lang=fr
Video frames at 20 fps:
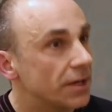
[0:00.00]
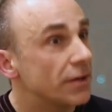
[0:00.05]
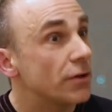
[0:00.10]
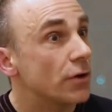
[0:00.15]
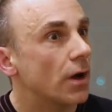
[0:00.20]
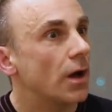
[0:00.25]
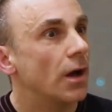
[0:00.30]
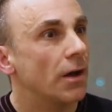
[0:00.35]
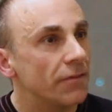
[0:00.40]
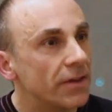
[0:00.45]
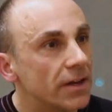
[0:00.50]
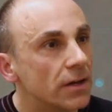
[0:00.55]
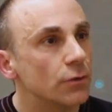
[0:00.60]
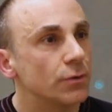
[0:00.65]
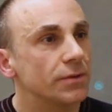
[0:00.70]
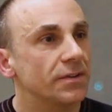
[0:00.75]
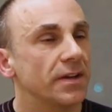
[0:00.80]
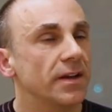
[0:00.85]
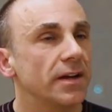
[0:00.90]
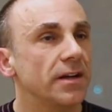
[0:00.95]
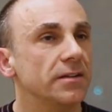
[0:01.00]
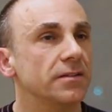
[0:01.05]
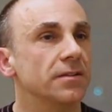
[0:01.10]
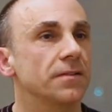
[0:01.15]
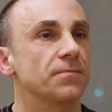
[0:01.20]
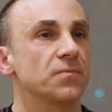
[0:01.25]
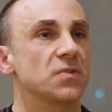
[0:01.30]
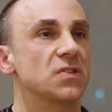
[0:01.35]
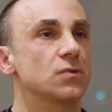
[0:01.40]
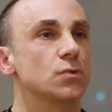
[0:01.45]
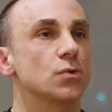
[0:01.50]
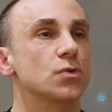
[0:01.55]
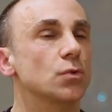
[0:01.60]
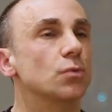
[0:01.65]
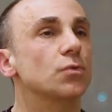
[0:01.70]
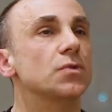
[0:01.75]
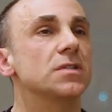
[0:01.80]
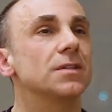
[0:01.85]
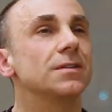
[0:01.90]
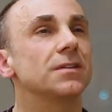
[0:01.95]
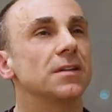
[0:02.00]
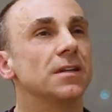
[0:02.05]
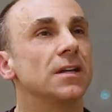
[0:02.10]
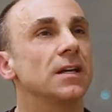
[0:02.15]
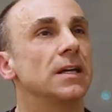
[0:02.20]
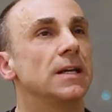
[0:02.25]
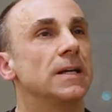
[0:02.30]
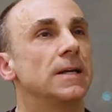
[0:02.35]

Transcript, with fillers: d'ailleurs avec le théâtre. Ce sont aussi des,